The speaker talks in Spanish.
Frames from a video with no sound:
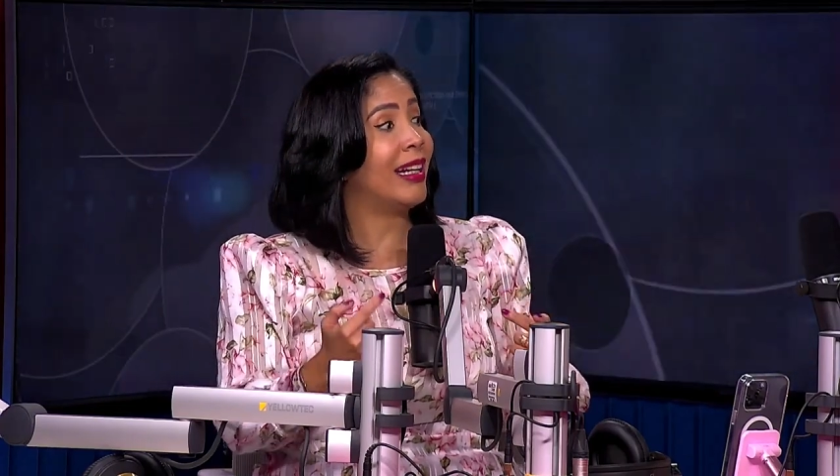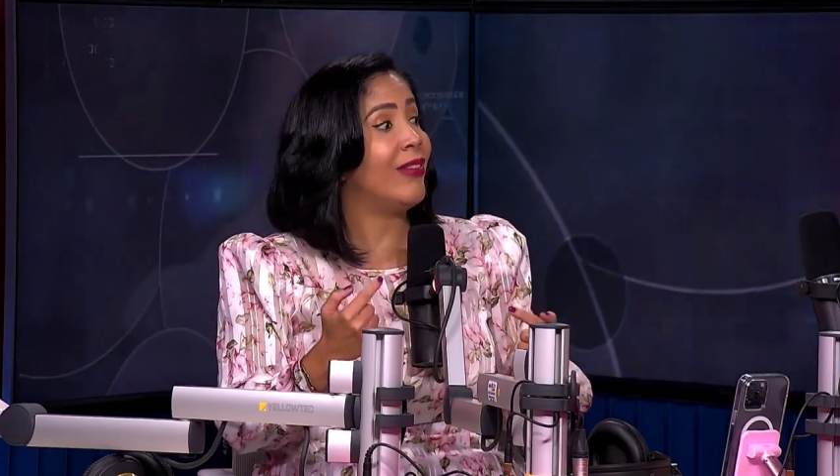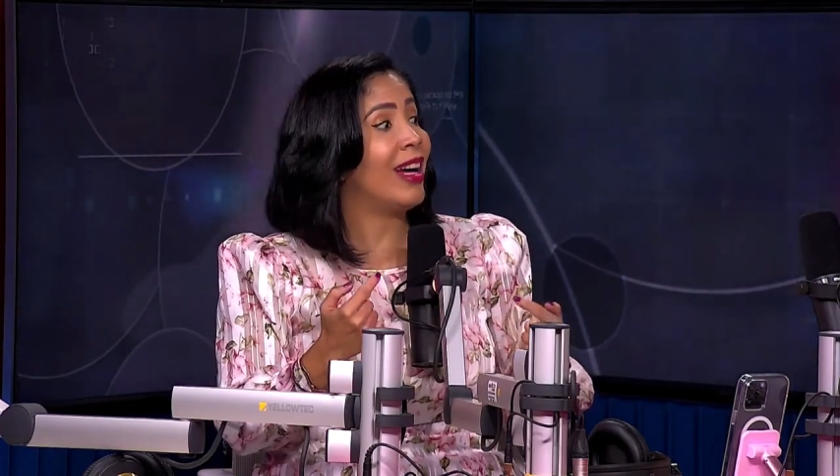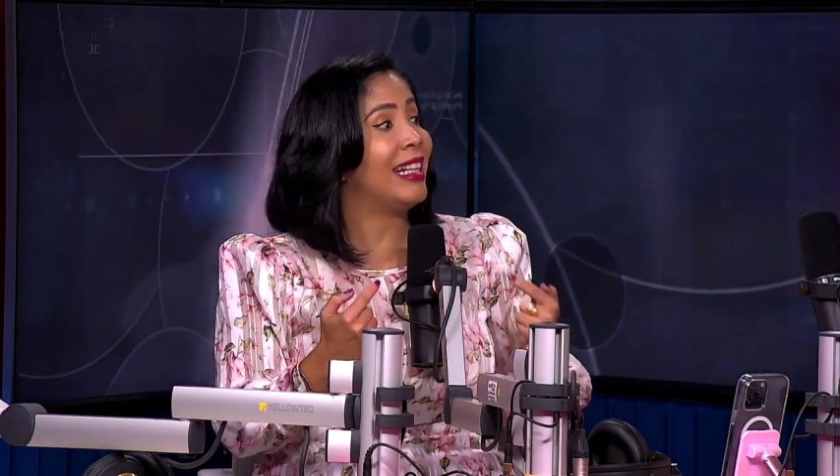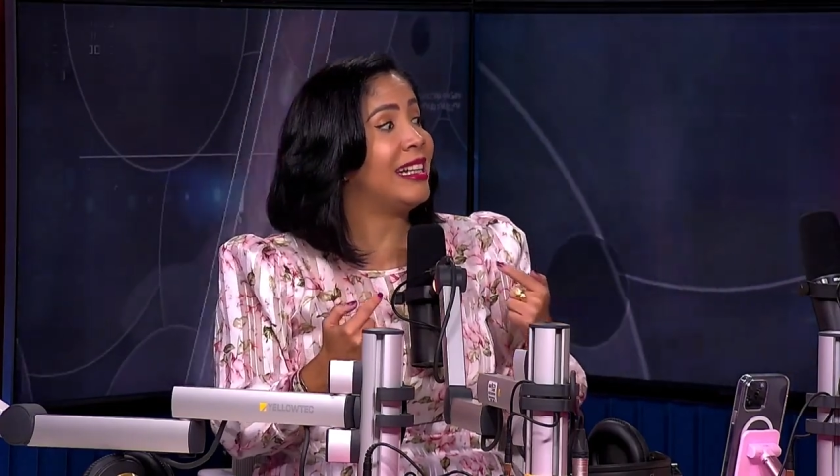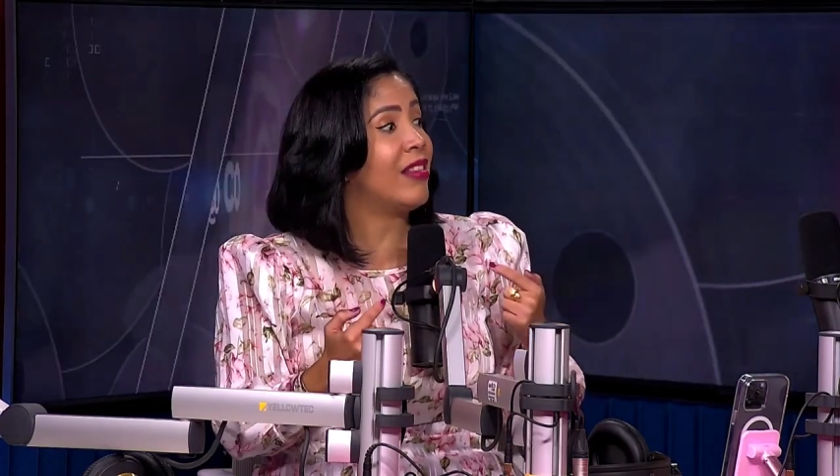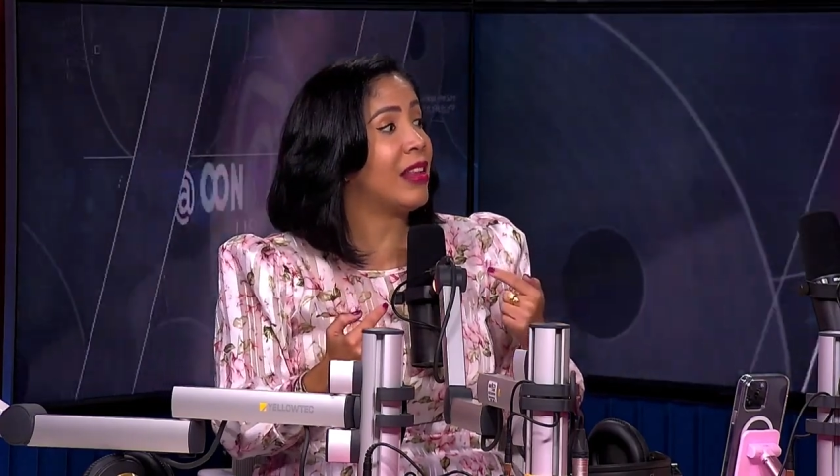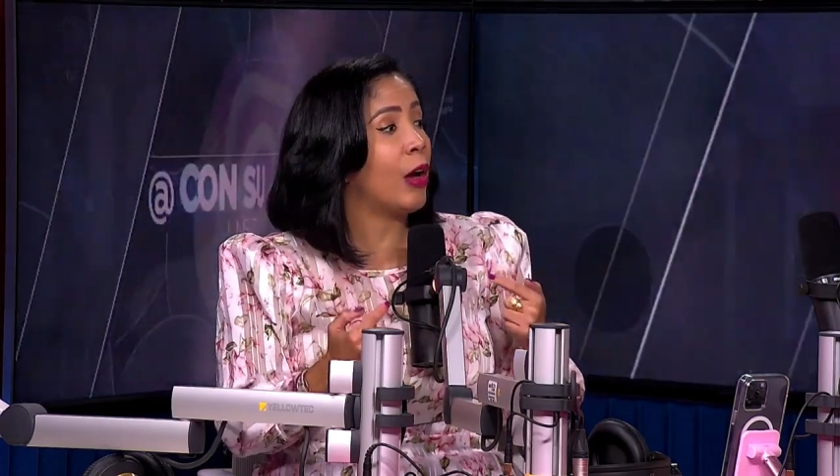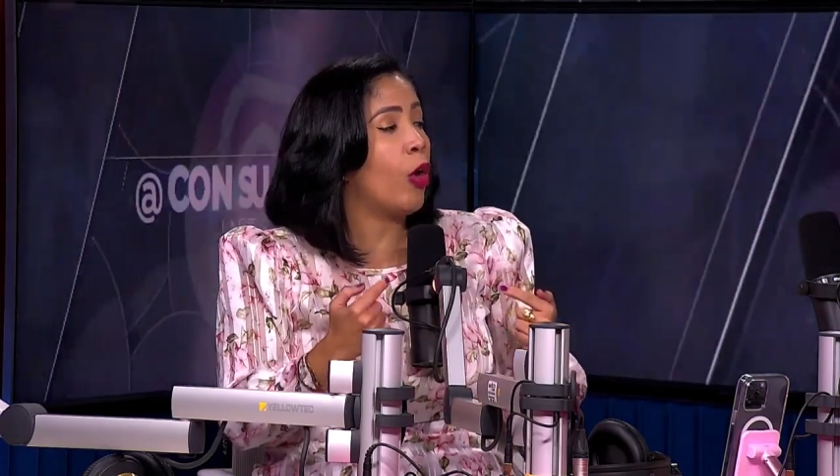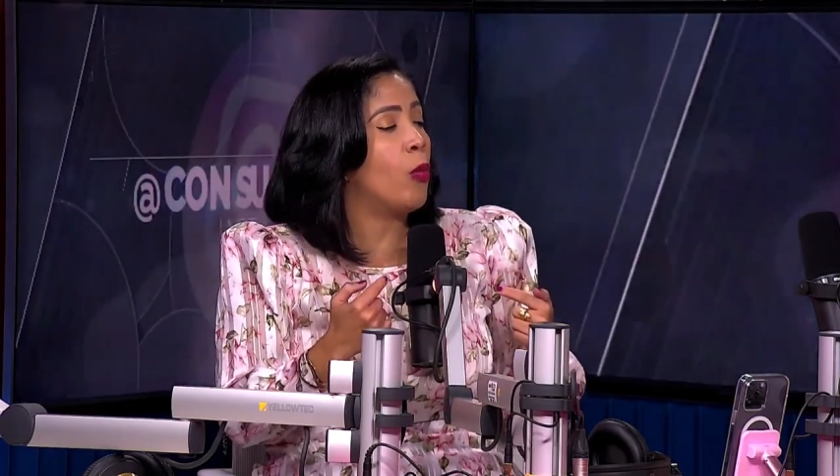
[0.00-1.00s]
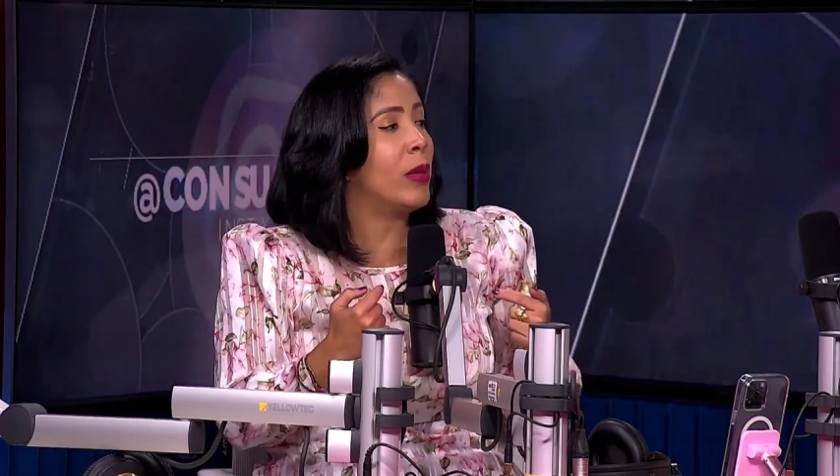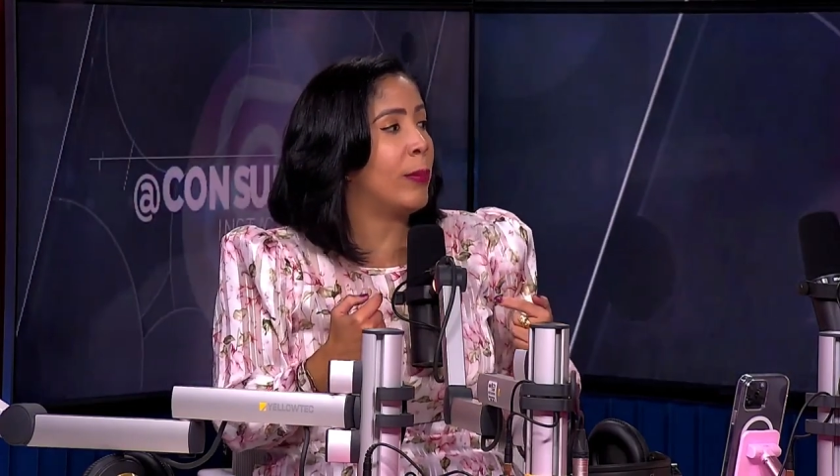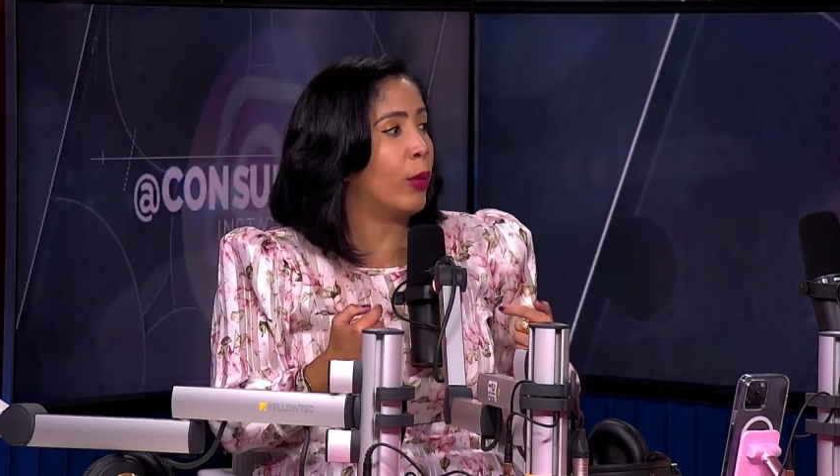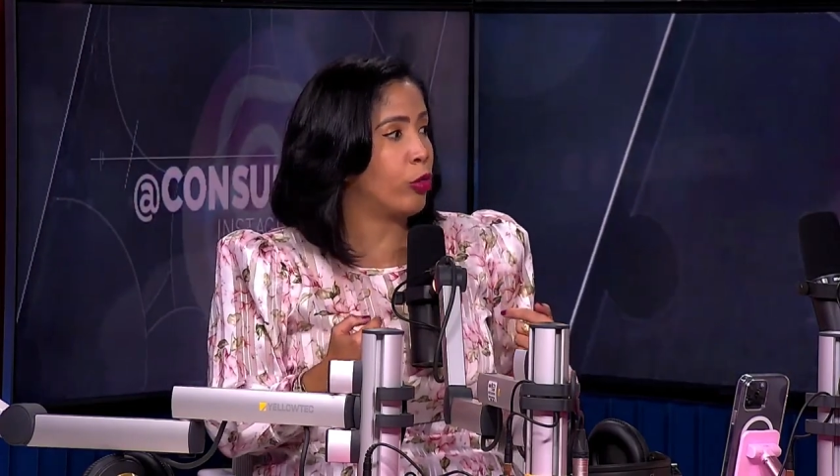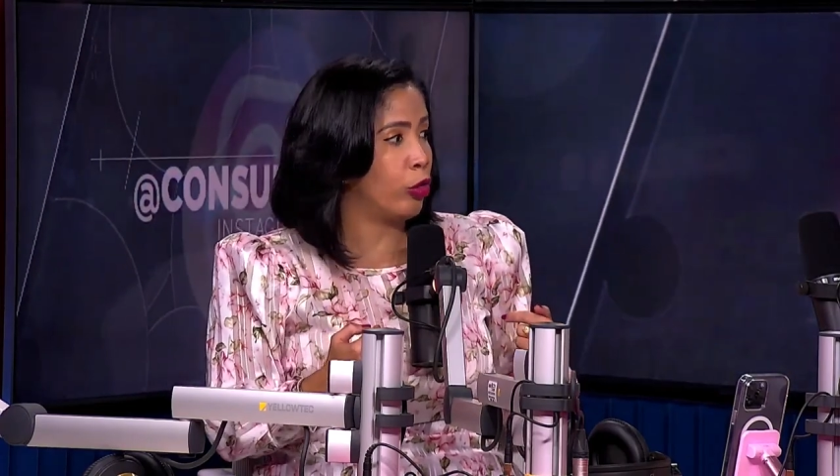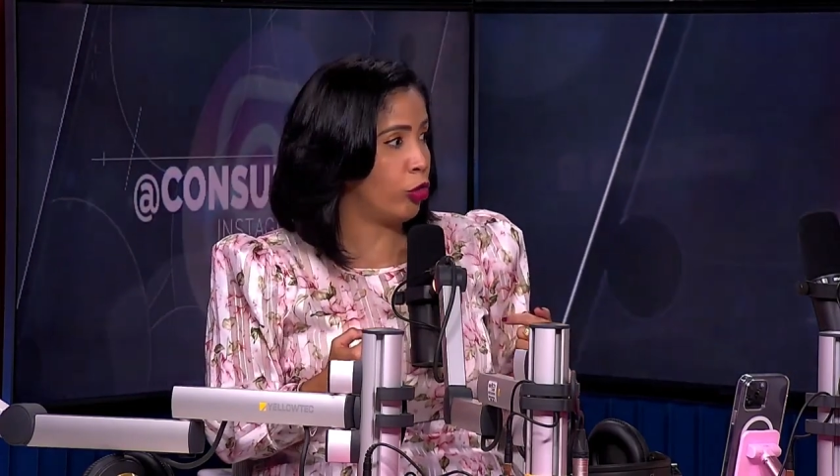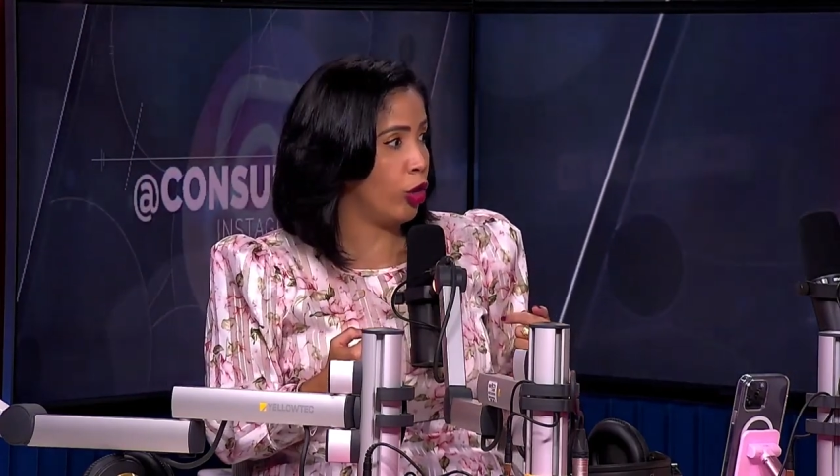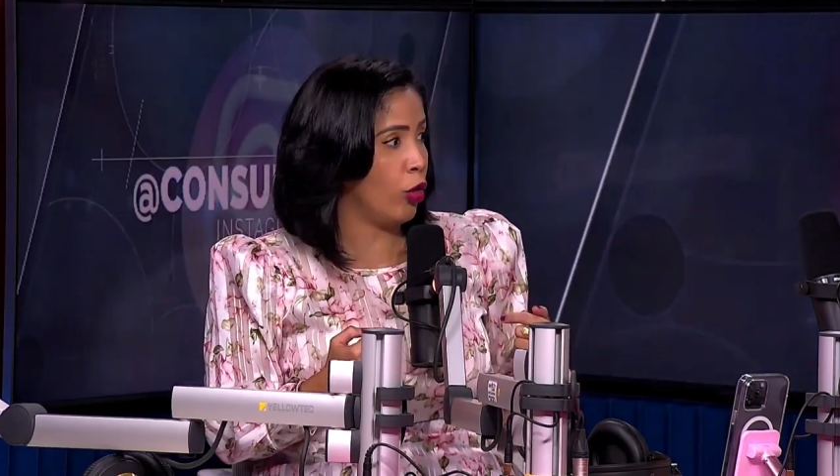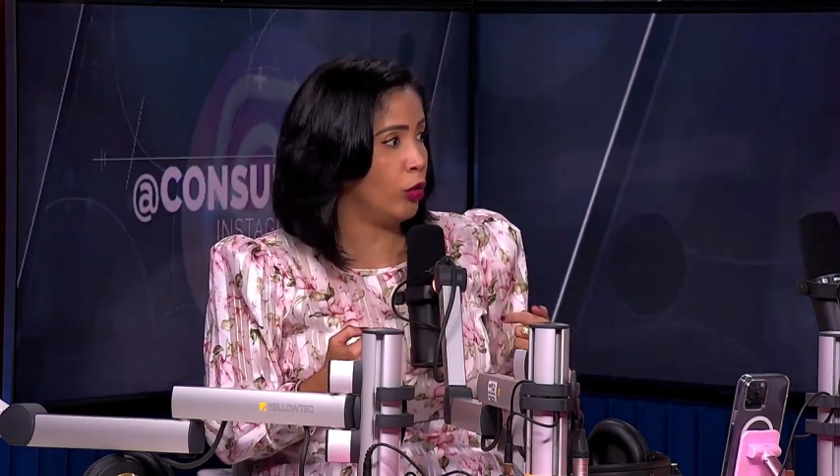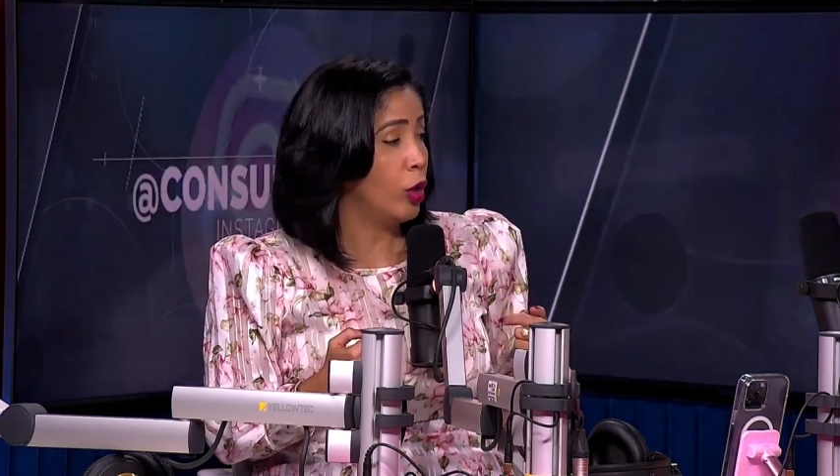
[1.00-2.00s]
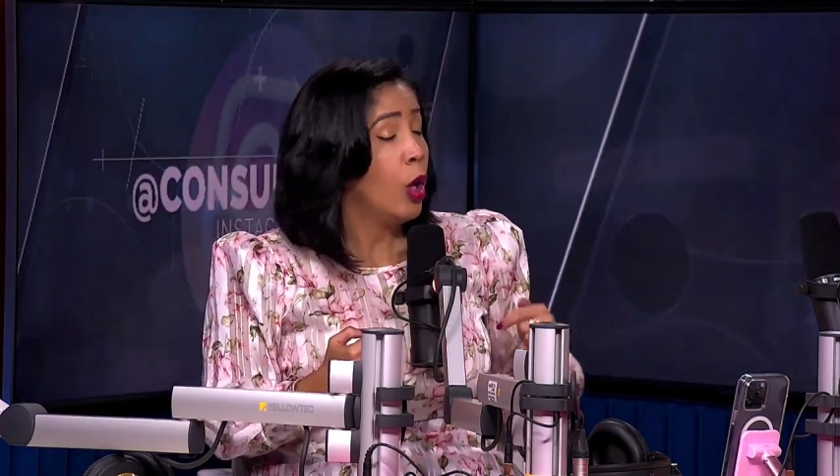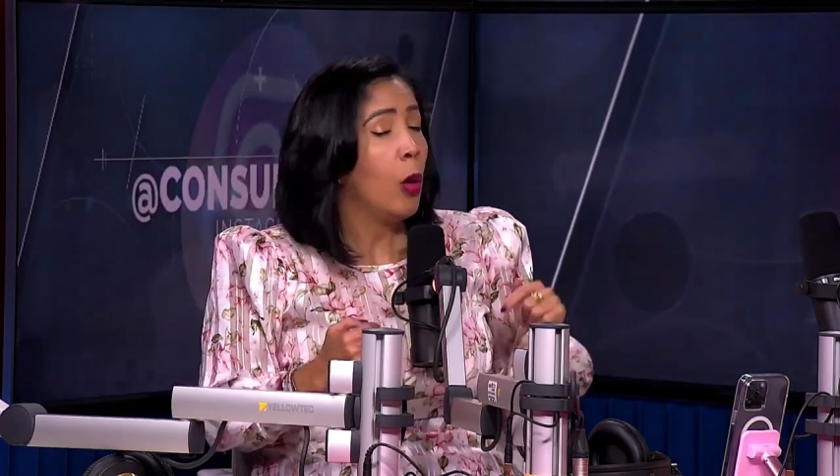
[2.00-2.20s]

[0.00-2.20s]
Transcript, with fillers: rivaliza con mi posición,